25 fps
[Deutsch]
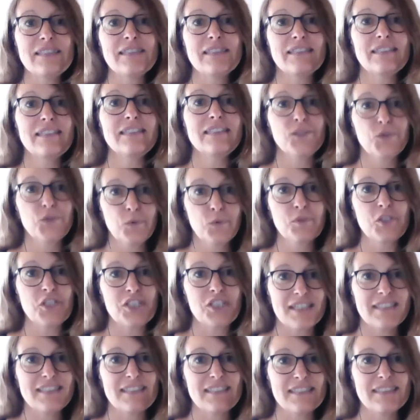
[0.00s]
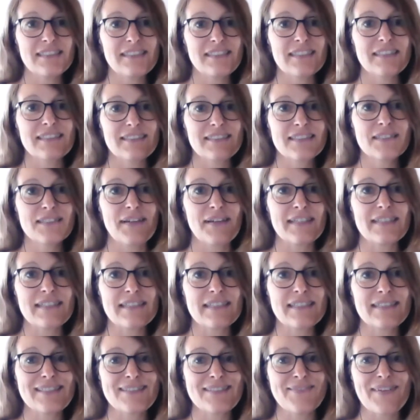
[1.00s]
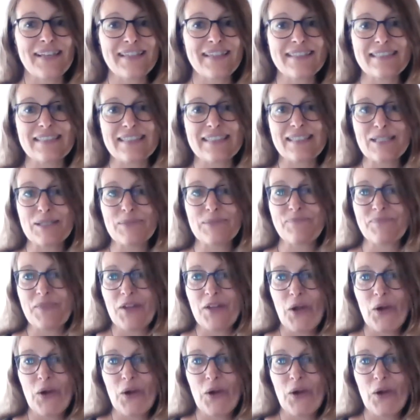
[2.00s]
die Zoom-Statistik 2020.